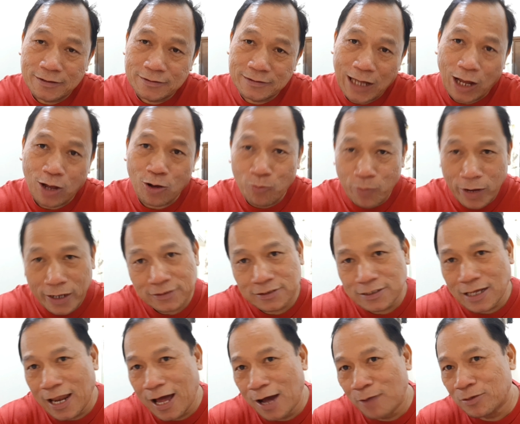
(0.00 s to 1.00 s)
nag-comment.
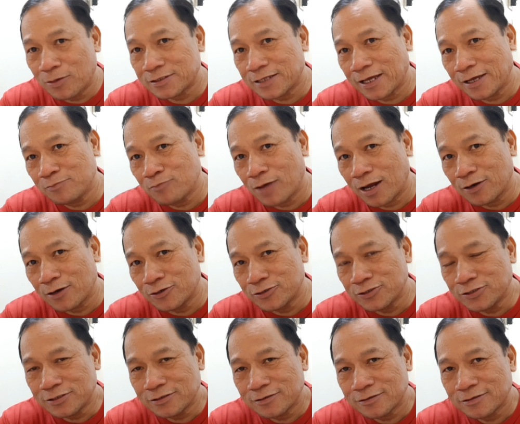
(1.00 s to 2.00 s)
Salamat din
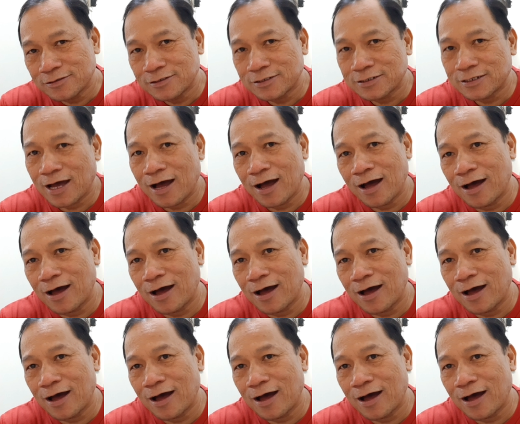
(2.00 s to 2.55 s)
Marlon sa